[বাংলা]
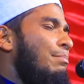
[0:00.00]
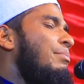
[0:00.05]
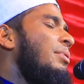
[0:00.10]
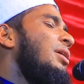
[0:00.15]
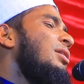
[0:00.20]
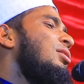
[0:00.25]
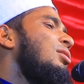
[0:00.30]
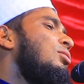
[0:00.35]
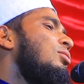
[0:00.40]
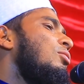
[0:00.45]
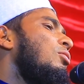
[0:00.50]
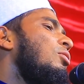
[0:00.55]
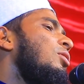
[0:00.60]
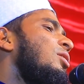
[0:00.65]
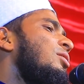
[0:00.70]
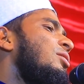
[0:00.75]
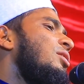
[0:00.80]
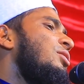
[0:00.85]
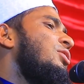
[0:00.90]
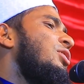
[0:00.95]
ব্যতীত
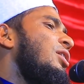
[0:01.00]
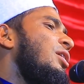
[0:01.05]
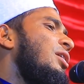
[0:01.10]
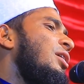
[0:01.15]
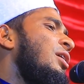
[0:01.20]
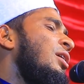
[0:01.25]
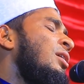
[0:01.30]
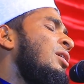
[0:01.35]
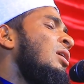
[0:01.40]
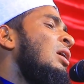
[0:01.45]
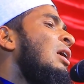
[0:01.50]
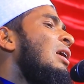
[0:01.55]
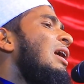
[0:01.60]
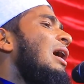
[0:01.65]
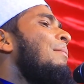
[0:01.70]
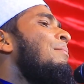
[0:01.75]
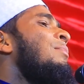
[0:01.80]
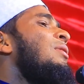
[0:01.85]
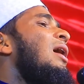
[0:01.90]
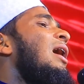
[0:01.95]
হইতেছিলেন
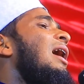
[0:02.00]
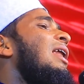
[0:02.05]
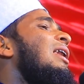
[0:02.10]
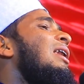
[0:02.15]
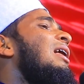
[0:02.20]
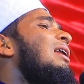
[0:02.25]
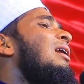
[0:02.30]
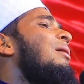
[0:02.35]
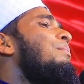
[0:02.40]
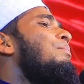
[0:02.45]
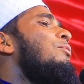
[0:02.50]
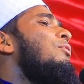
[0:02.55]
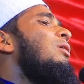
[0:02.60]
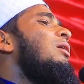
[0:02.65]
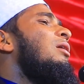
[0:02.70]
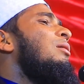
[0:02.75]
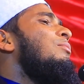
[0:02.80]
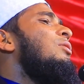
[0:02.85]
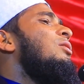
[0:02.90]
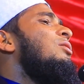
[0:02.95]
এমনি আল্লাহ রাব্বুল
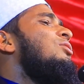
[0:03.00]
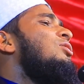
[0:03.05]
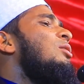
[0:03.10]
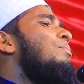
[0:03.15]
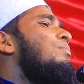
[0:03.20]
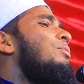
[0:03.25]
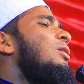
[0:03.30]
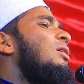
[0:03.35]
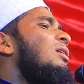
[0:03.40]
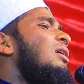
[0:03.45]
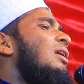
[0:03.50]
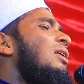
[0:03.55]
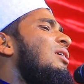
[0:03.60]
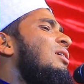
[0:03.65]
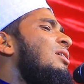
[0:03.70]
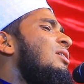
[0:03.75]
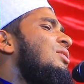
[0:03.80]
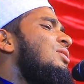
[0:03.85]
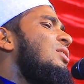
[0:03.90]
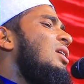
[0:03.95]
আলামিন জিব্রিল
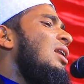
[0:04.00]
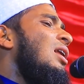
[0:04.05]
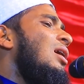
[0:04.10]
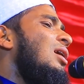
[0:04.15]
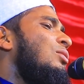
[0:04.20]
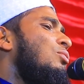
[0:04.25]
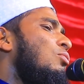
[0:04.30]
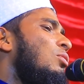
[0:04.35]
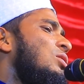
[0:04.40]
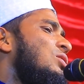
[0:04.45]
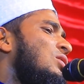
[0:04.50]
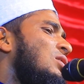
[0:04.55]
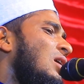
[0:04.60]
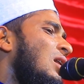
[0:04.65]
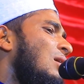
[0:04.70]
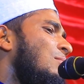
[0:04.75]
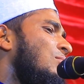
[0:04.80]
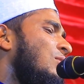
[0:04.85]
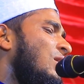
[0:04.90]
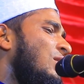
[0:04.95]
আলাইহিস সালাতু
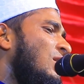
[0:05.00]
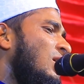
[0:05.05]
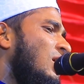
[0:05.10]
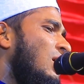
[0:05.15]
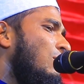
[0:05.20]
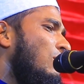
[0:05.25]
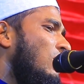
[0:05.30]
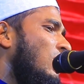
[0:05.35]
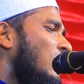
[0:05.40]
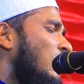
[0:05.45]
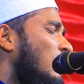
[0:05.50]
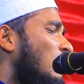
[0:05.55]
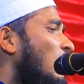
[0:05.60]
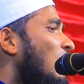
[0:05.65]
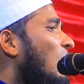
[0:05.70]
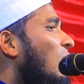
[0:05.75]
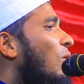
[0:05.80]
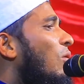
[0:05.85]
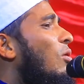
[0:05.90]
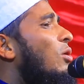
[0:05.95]
সালামকে ডেকে বলেন
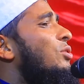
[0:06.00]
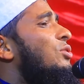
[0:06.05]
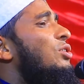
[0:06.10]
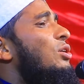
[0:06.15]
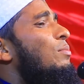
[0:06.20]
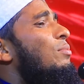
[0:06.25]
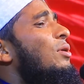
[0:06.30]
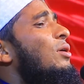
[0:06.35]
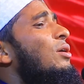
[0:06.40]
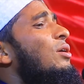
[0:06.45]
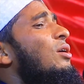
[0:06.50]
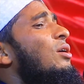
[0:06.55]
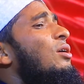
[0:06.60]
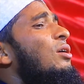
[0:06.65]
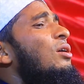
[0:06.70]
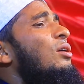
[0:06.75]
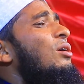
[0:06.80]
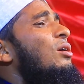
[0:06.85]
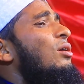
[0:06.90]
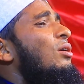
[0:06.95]
ও
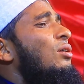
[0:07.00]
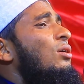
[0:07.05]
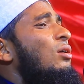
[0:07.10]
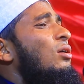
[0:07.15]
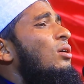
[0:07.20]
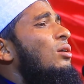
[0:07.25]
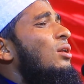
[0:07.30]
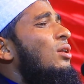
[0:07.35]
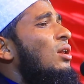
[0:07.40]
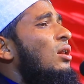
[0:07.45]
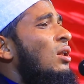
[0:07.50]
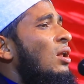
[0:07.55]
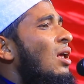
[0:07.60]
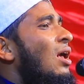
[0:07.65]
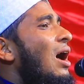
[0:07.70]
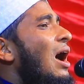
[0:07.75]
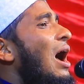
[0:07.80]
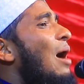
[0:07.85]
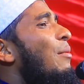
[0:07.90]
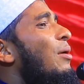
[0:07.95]
জিব্রিল
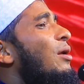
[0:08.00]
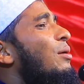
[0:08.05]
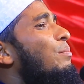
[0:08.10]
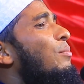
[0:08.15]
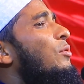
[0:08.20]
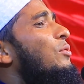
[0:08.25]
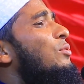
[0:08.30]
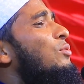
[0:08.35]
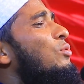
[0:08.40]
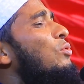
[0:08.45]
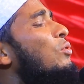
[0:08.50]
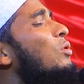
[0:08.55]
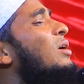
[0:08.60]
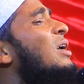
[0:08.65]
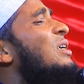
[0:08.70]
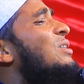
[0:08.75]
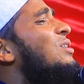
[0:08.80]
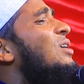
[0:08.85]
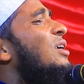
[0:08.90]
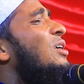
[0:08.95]
আমার বন্ধুর
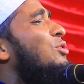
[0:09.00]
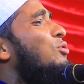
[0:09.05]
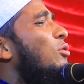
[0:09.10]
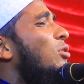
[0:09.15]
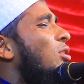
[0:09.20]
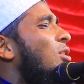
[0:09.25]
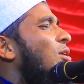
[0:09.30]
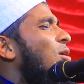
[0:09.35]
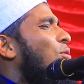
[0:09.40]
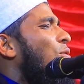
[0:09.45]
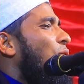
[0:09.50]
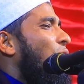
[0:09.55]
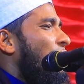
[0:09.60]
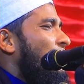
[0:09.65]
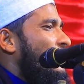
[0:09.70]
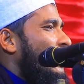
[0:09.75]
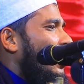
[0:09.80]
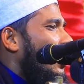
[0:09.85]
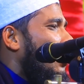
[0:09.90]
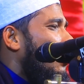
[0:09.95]
কাছে জলদি করে
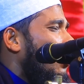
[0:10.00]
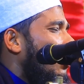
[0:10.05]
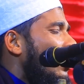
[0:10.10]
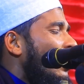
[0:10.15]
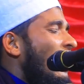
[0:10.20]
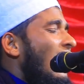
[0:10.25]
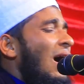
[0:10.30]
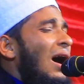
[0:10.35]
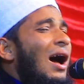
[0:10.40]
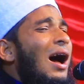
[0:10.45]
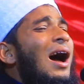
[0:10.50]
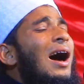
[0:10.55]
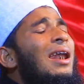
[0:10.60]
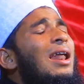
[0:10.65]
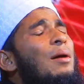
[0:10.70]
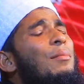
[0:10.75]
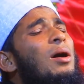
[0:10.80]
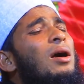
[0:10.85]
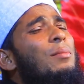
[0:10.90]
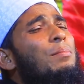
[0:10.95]
যাও আর
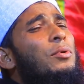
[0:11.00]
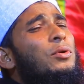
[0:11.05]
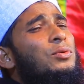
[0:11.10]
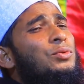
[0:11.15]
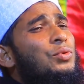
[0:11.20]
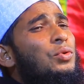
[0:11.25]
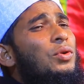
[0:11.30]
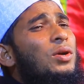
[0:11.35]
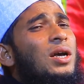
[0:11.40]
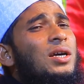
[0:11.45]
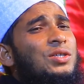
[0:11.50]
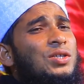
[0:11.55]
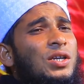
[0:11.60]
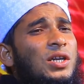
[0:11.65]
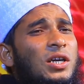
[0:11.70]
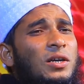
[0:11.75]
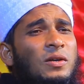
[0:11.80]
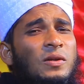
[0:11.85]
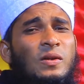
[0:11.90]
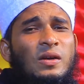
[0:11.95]
আমার বন্ধুর কাছে